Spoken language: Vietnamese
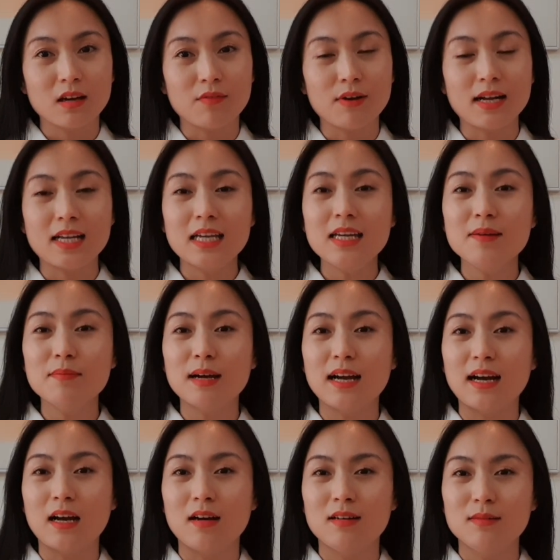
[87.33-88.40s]
Và khi mà
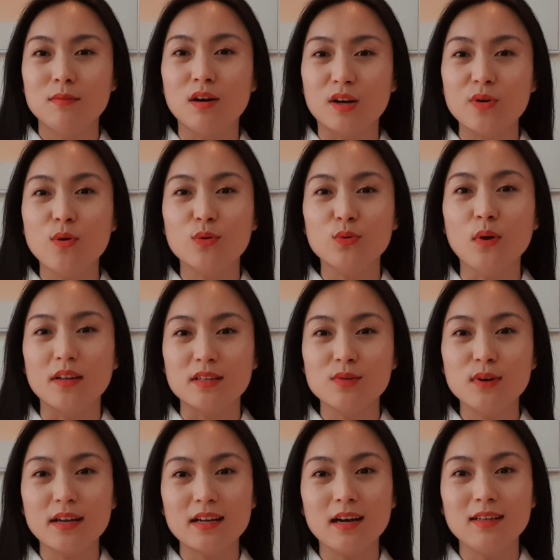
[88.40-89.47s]
ở cái độ tuổi như
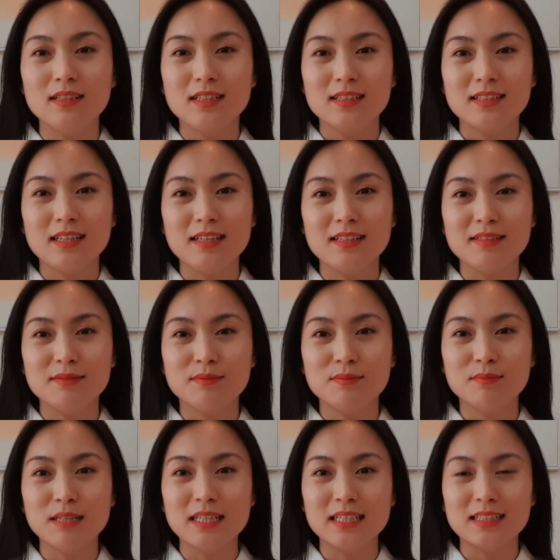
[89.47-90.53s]
vậy á, thì
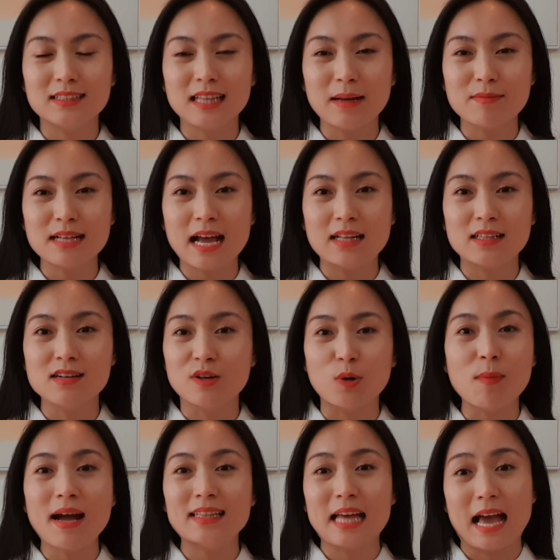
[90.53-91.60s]
mình tham gia được có
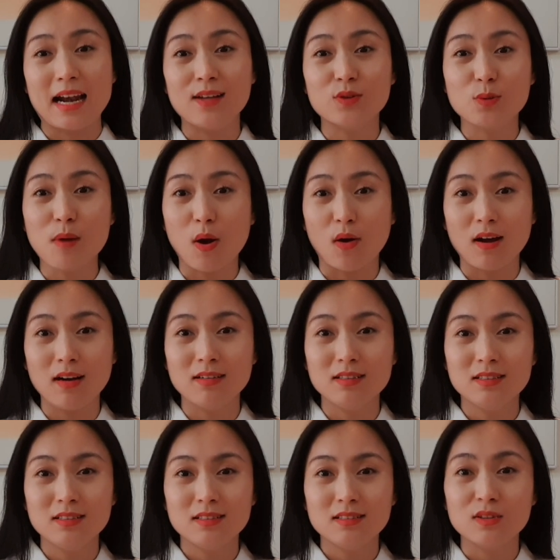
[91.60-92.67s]
ba tháng là tôi bỏ à?
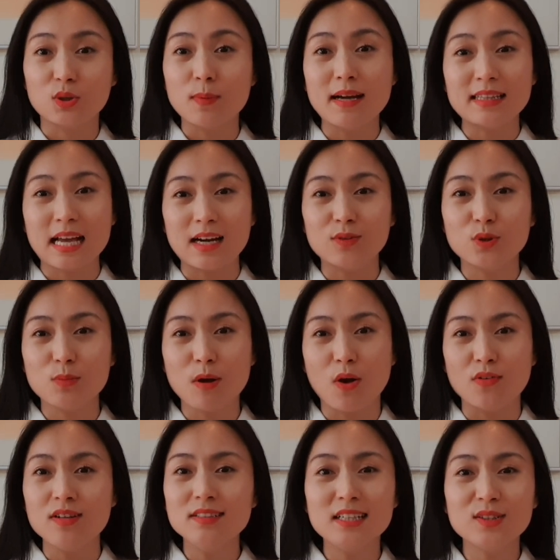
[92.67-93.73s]
Được có ba tháng là tôi bỏ.
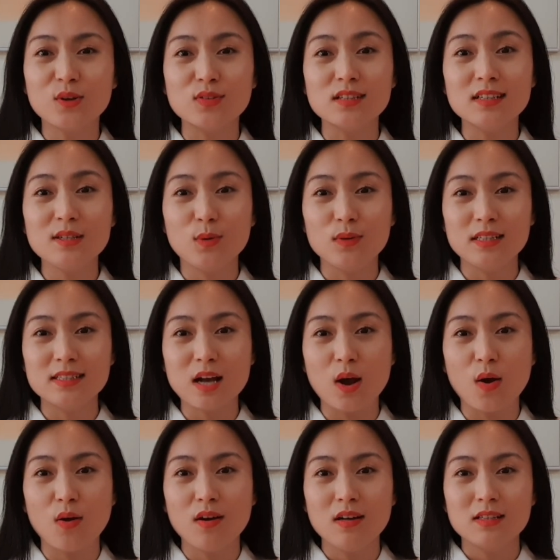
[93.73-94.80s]
Đương nhiên có rất nhiều lý
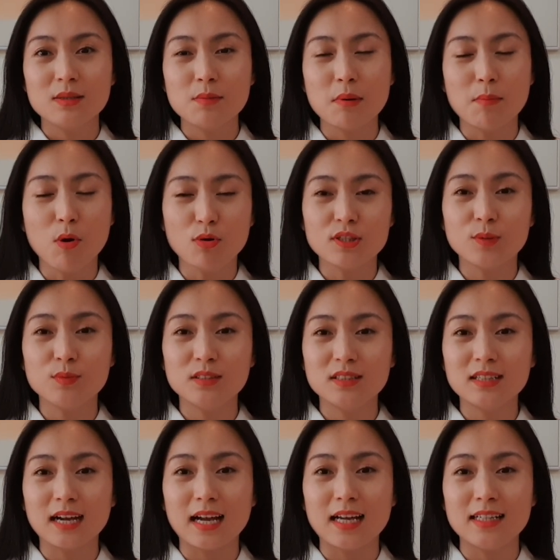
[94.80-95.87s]
do, nhưng mà một trong những
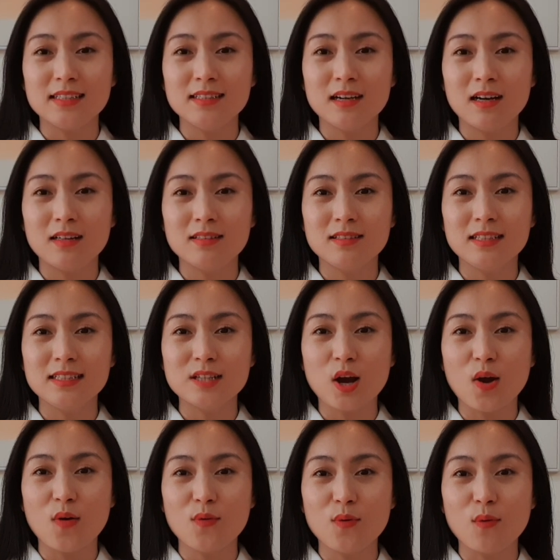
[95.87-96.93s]
cái uh, lý
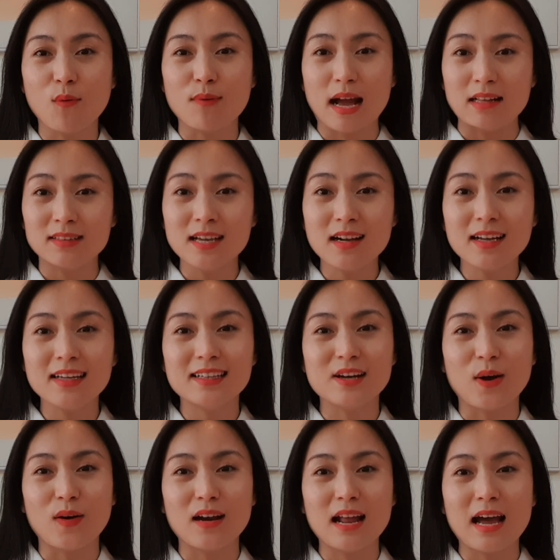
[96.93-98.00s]
do vô cùng đáng tiếc ấy,
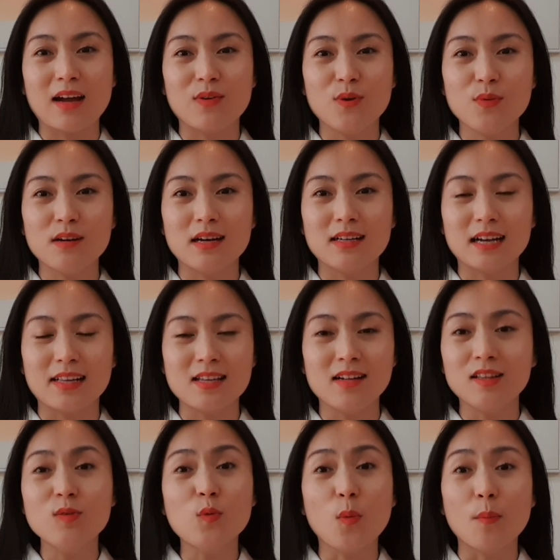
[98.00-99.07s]
đó là lúc đấy cái nhận
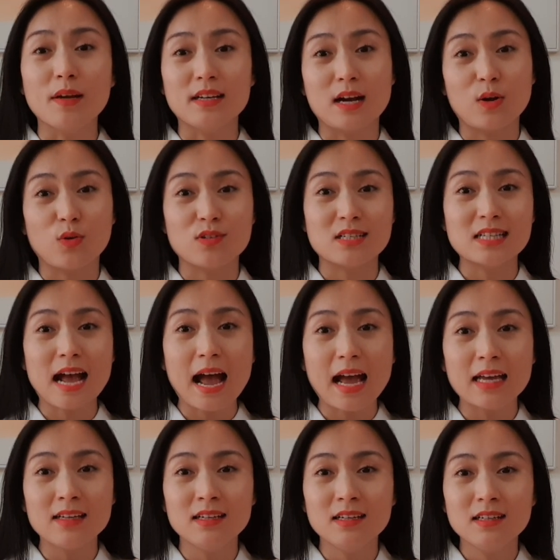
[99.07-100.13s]
thức của mình đã còn
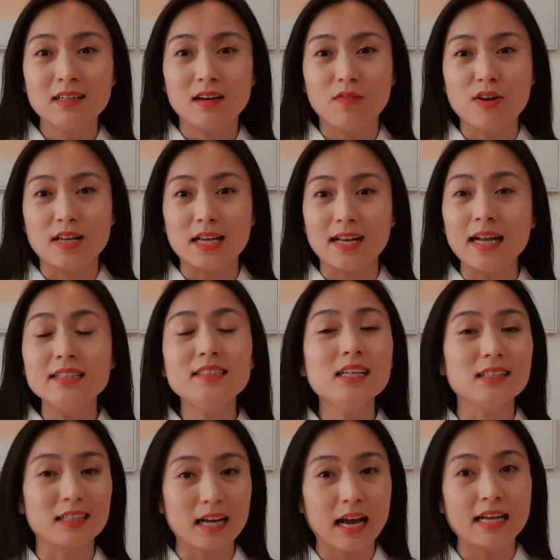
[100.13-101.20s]
sai về cái cách
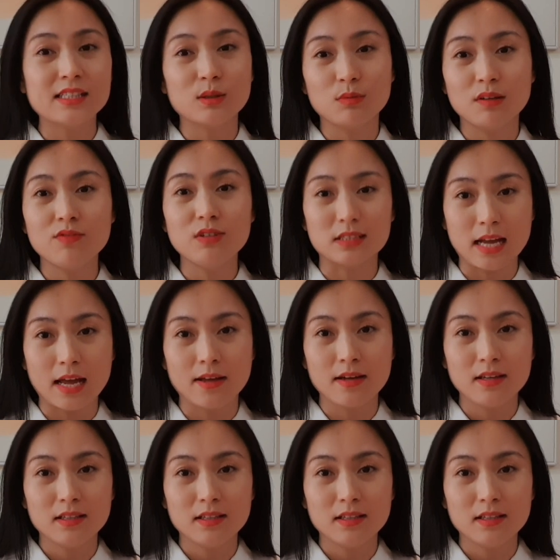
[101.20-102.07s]
triển khai trong lĩnh vực này.